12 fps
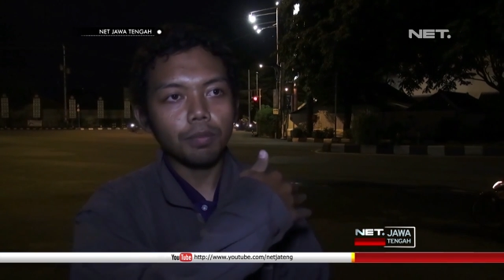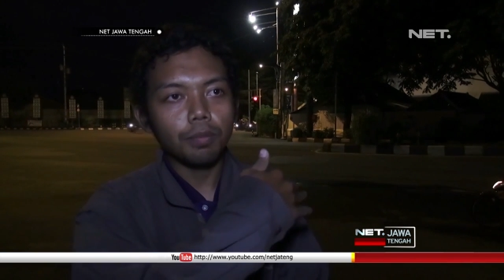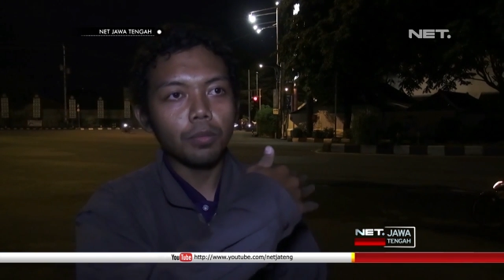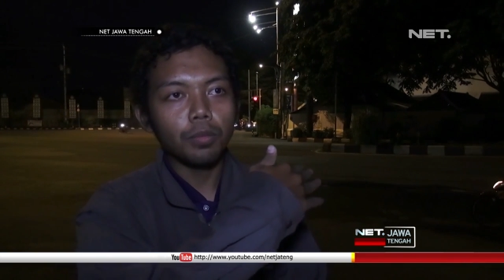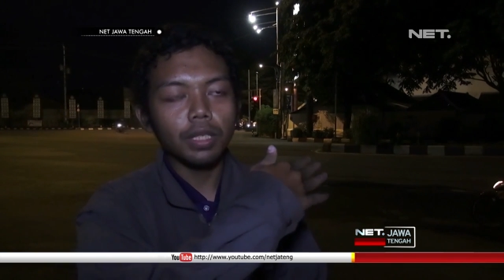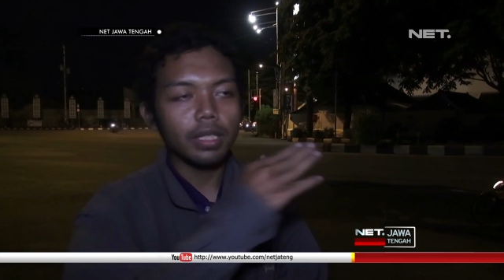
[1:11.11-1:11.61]

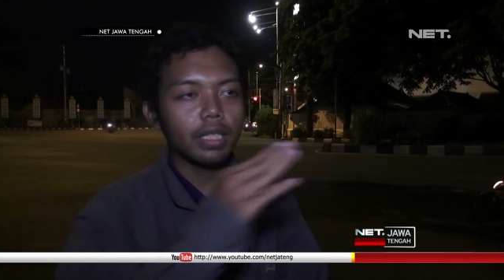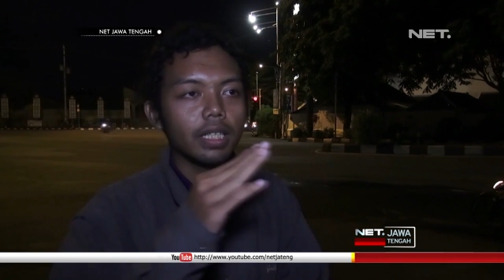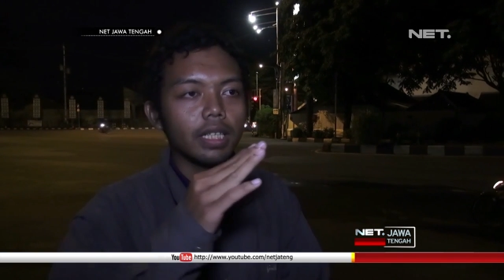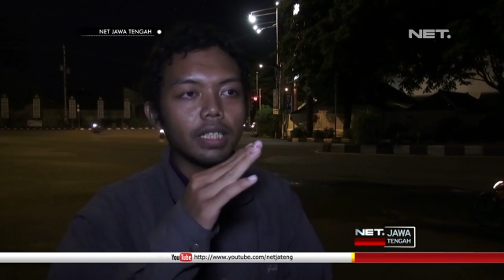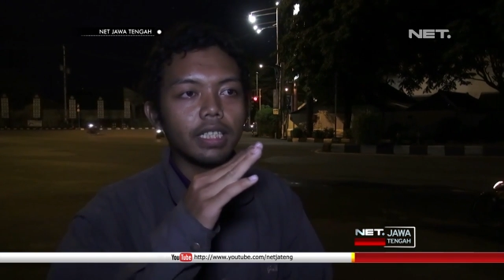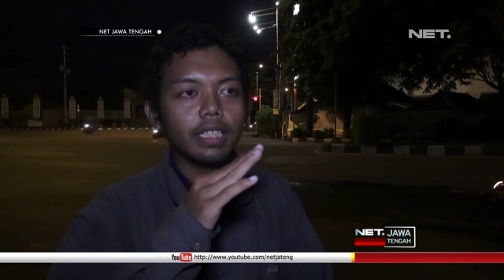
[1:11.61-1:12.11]
bumi
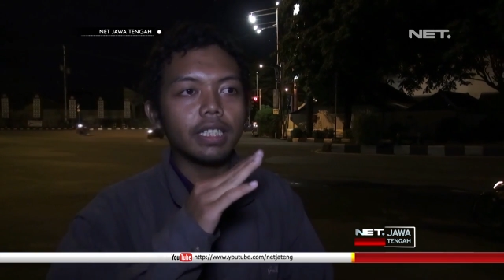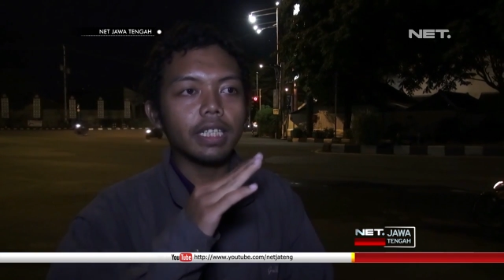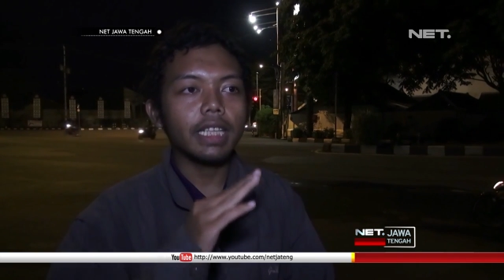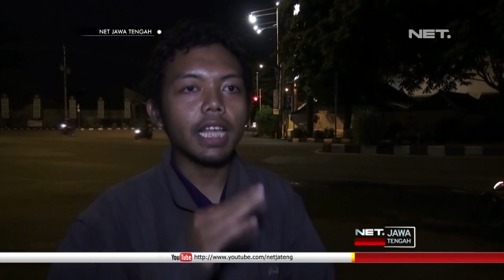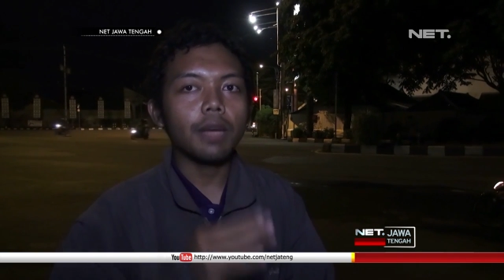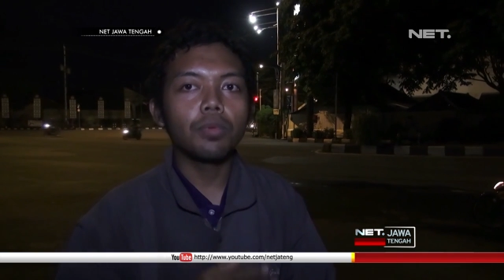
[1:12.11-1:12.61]
di
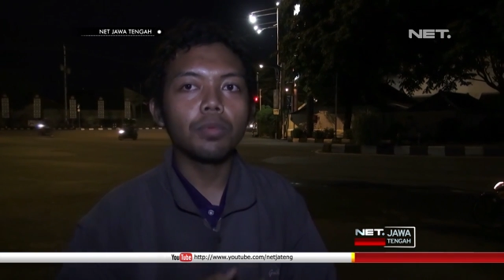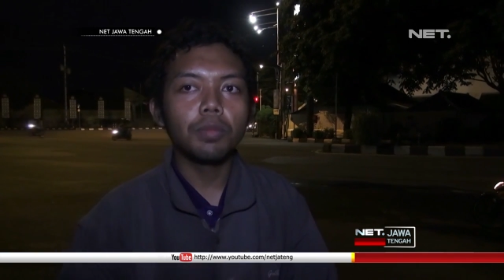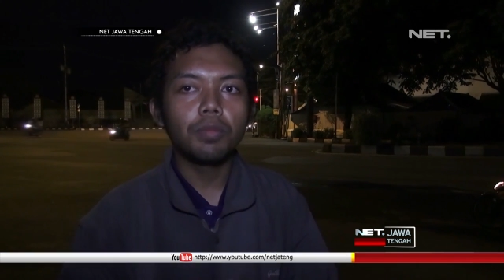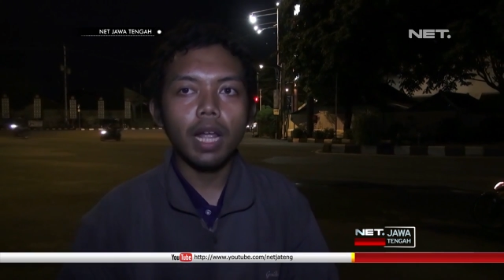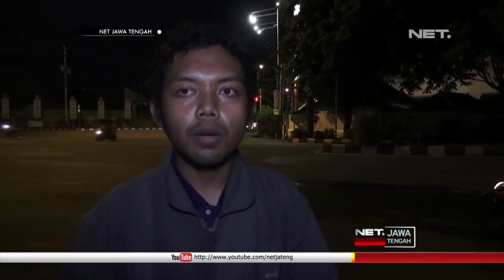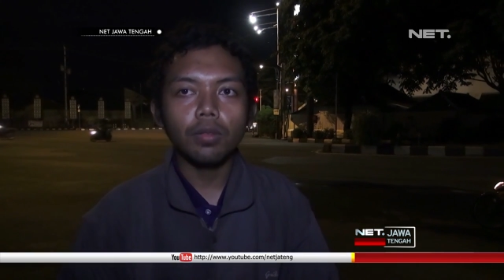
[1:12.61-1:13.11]
sekitar bumi
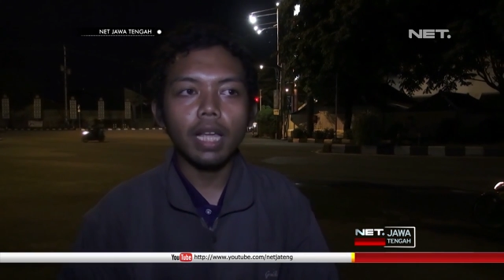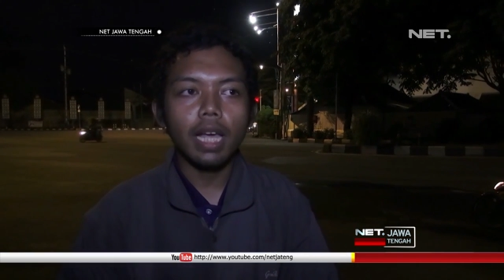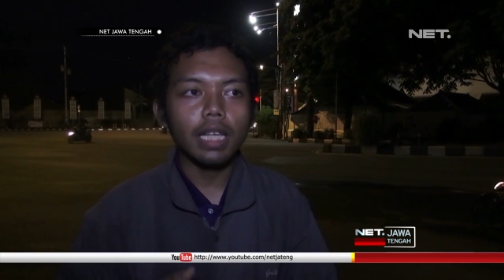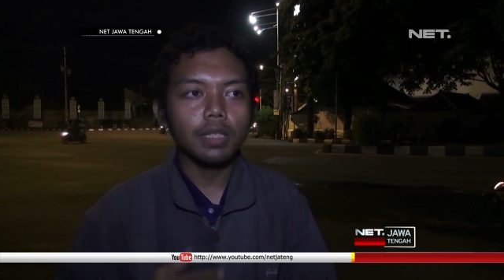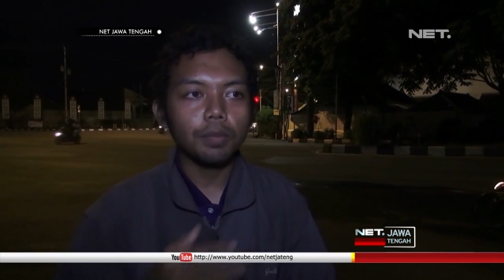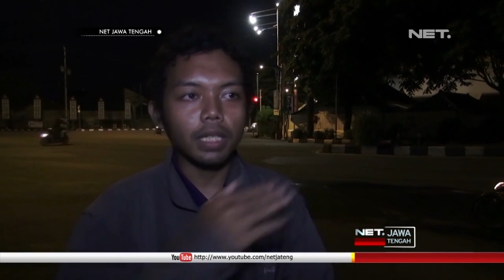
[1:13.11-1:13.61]
belahan
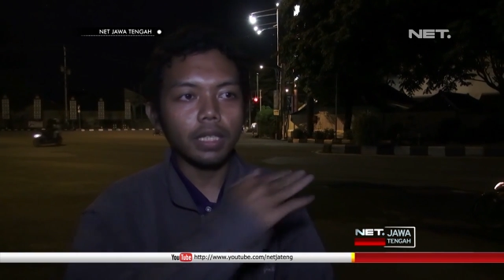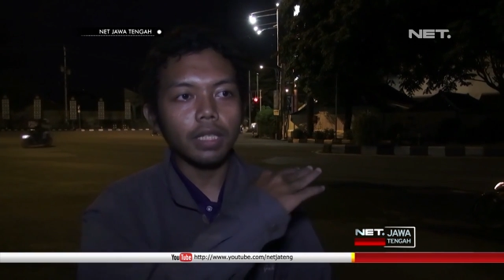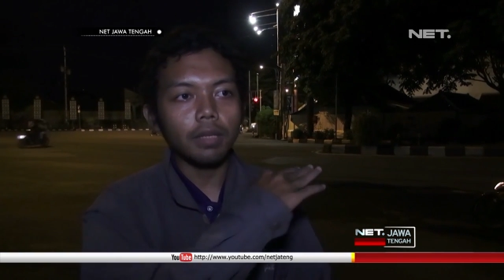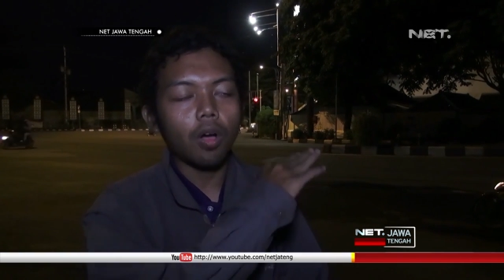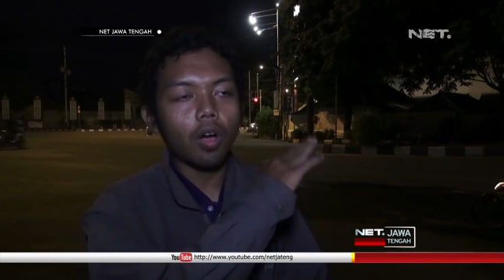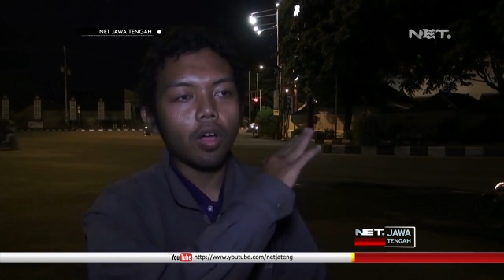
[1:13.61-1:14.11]
utara
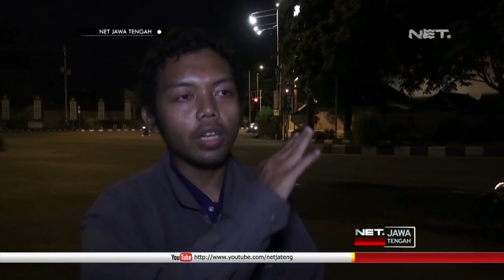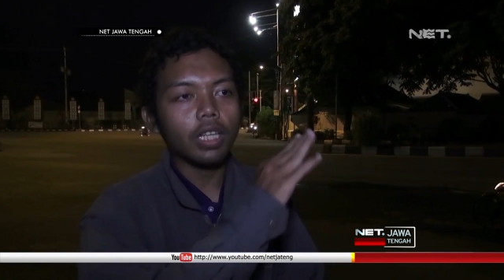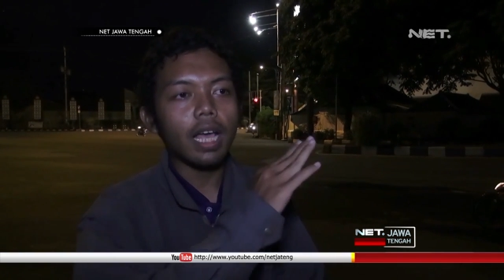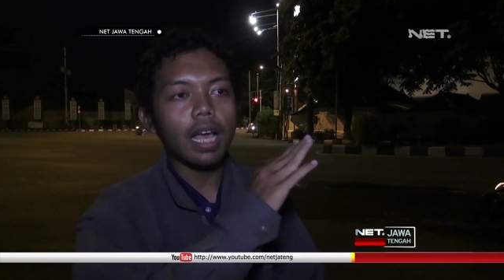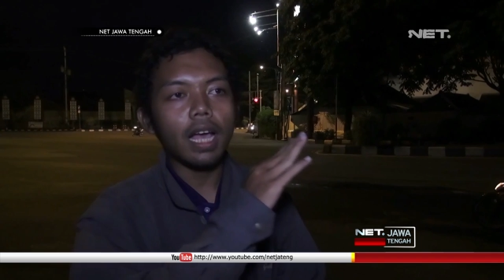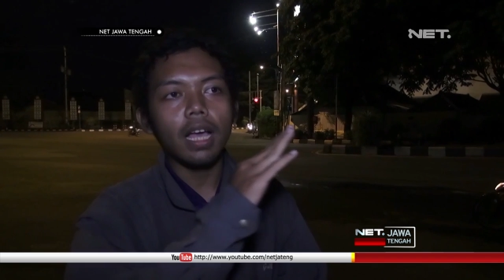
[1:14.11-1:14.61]
seperti
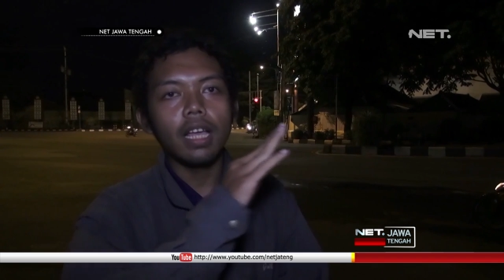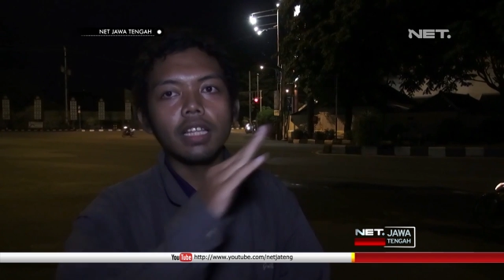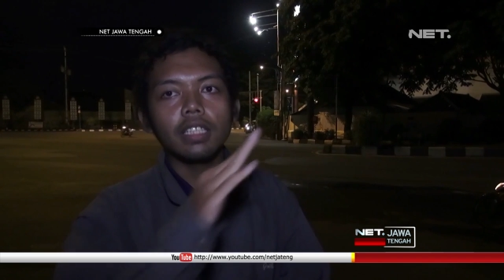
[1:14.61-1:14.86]
Mongolia,